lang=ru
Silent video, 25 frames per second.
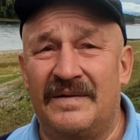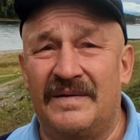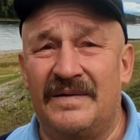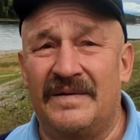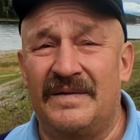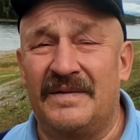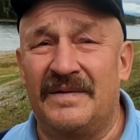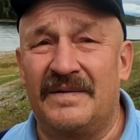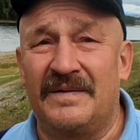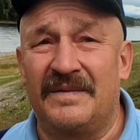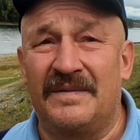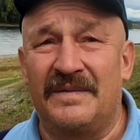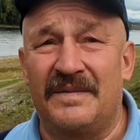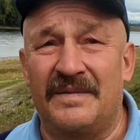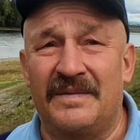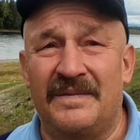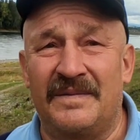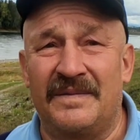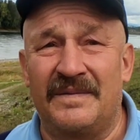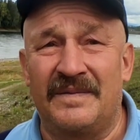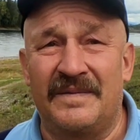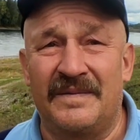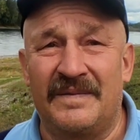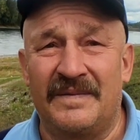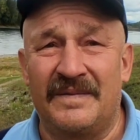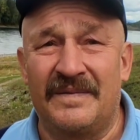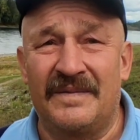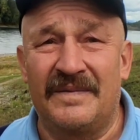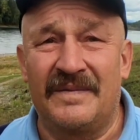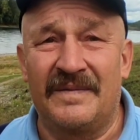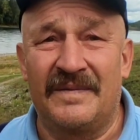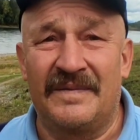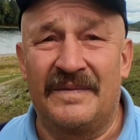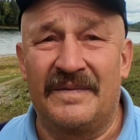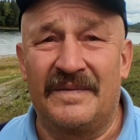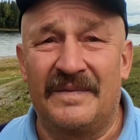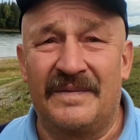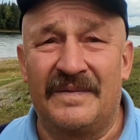Я прям вот хочу несколько
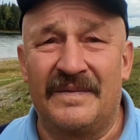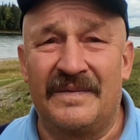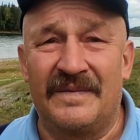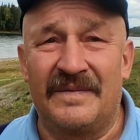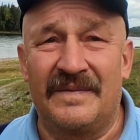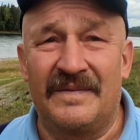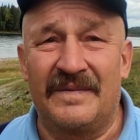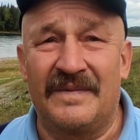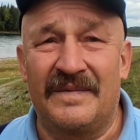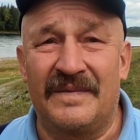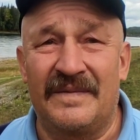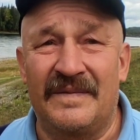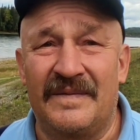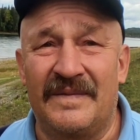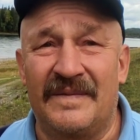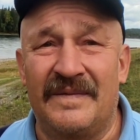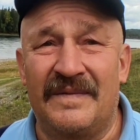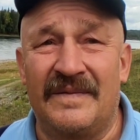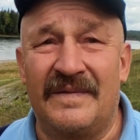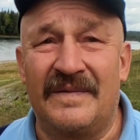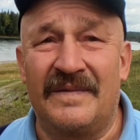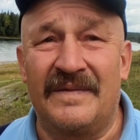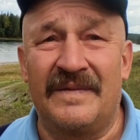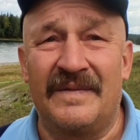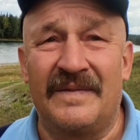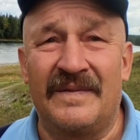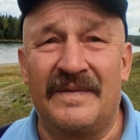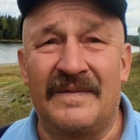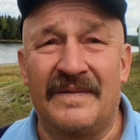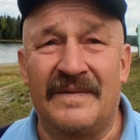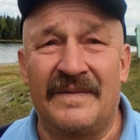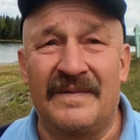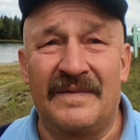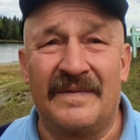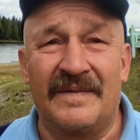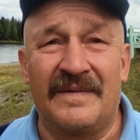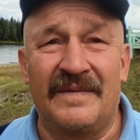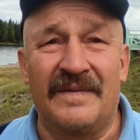вопросов задать. Ну, вначале
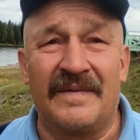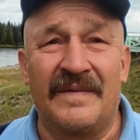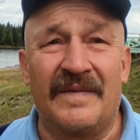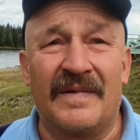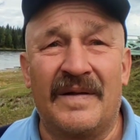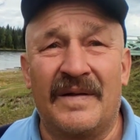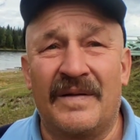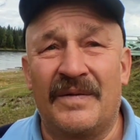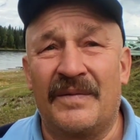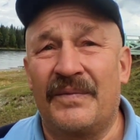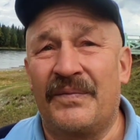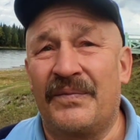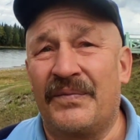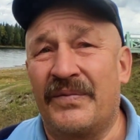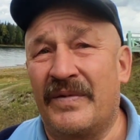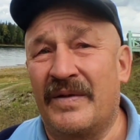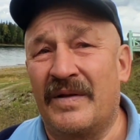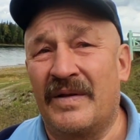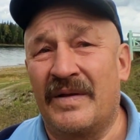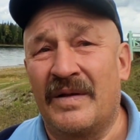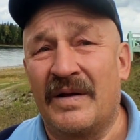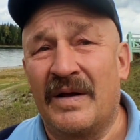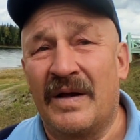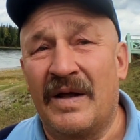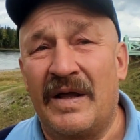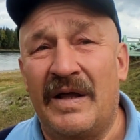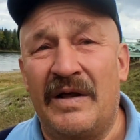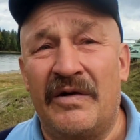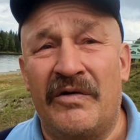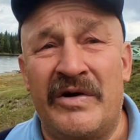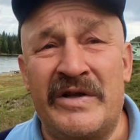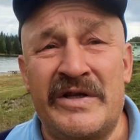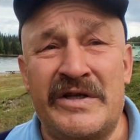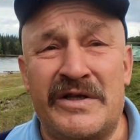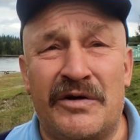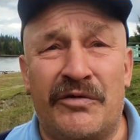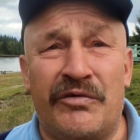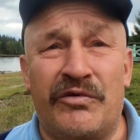представьтесь, как вас зовут.
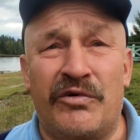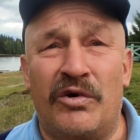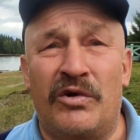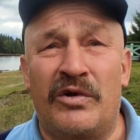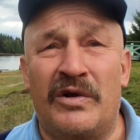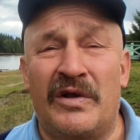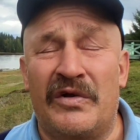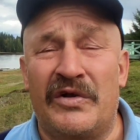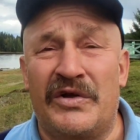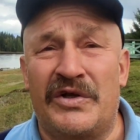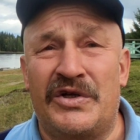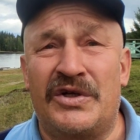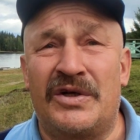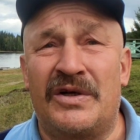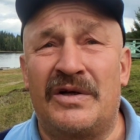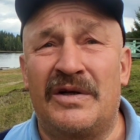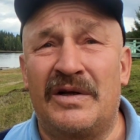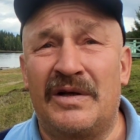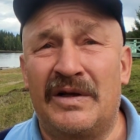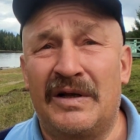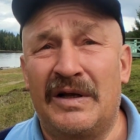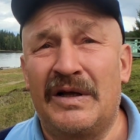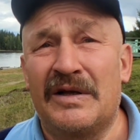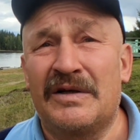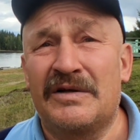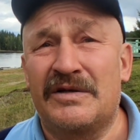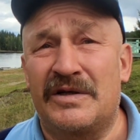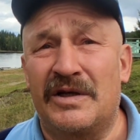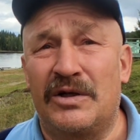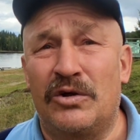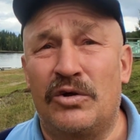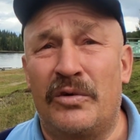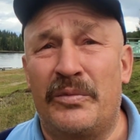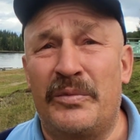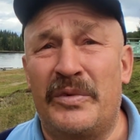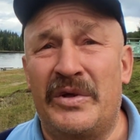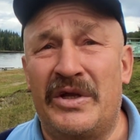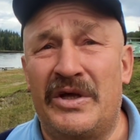Иван Сафронович
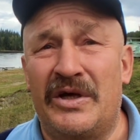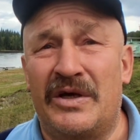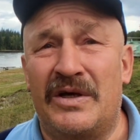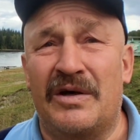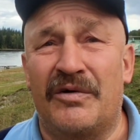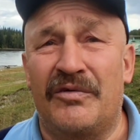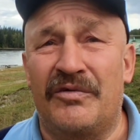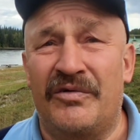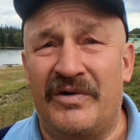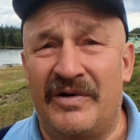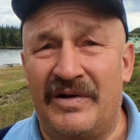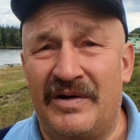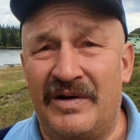Соломенников.